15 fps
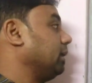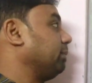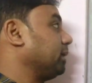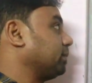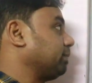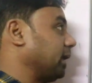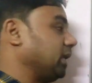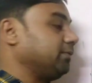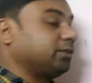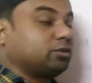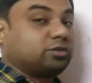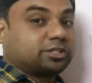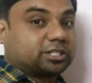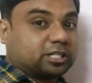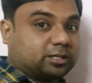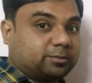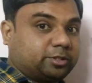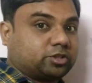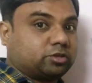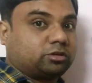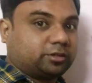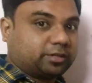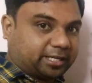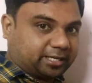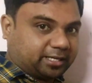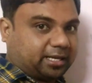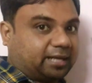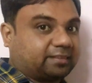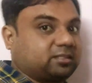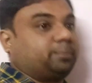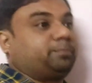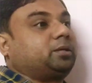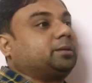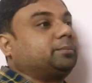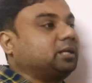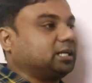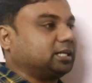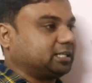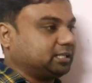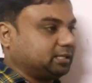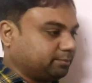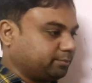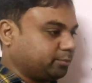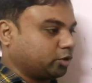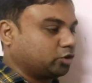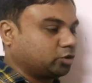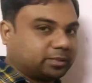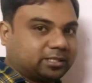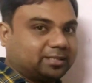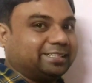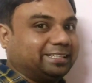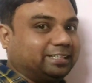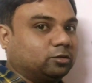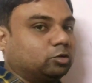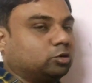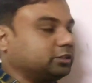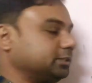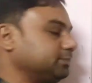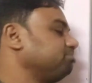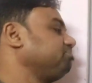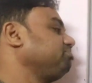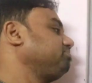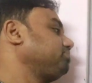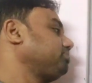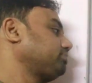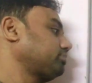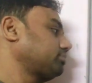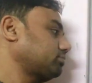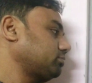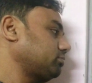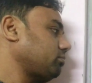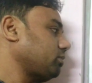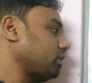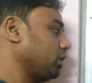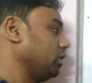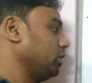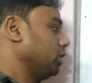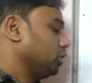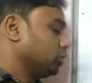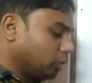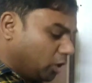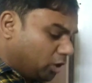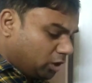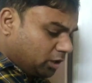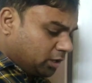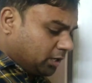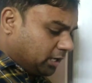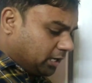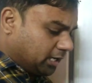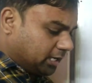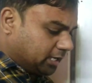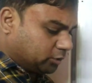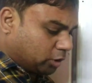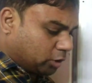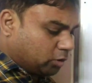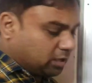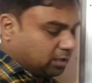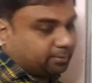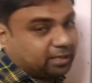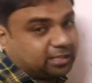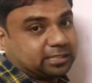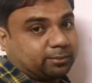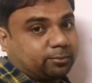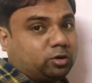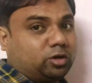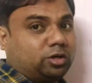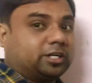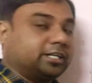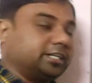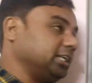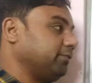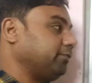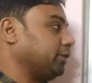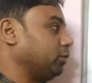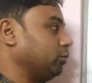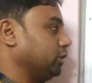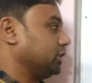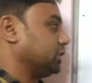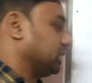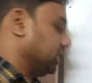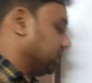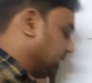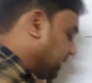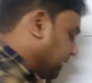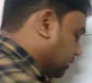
বাট পাইল ফাউন্ডেশনের ভীষণ অ্যাকসেপ্টেবল আর কি বর্তমান দিনগুলোতে তো তখন আমরা যাব ডিপ ফাউন্ডেশনে ঠিক